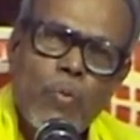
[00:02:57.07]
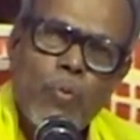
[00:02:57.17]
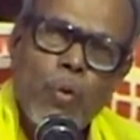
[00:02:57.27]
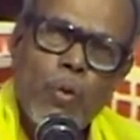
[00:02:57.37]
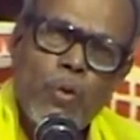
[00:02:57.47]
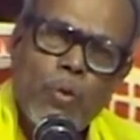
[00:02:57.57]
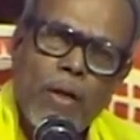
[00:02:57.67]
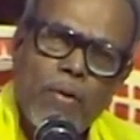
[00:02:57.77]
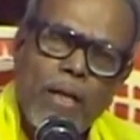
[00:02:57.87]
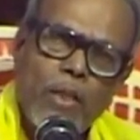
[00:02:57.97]
ஒன்று
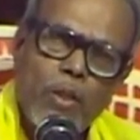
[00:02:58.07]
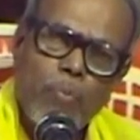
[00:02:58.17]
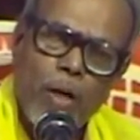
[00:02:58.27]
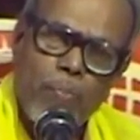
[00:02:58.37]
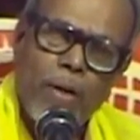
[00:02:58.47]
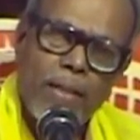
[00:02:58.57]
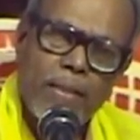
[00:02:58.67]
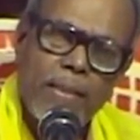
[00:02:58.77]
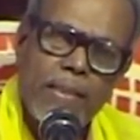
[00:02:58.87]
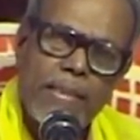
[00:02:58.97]
கண்ணுக்கு
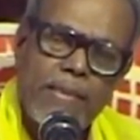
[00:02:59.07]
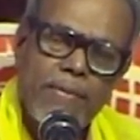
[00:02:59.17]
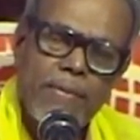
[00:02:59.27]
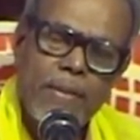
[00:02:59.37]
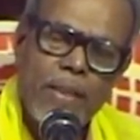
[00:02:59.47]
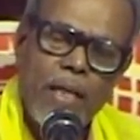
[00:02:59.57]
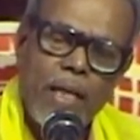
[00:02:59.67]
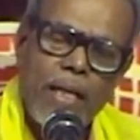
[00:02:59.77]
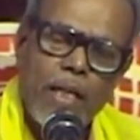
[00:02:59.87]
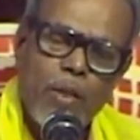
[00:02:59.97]
புலப்படாது
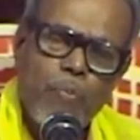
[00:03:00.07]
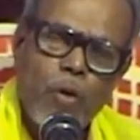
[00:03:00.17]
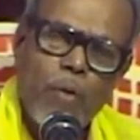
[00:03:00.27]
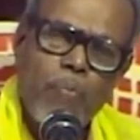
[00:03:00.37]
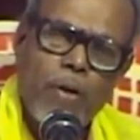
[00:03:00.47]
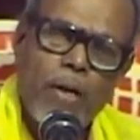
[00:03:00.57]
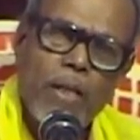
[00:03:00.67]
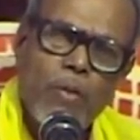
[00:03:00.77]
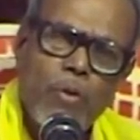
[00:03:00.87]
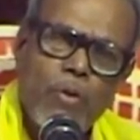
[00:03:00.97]
கண்ணுக்கு
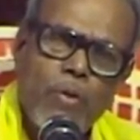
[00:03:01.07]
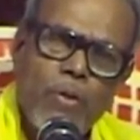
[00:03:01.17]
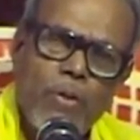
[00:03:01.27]
புலப்படாத ஒன்று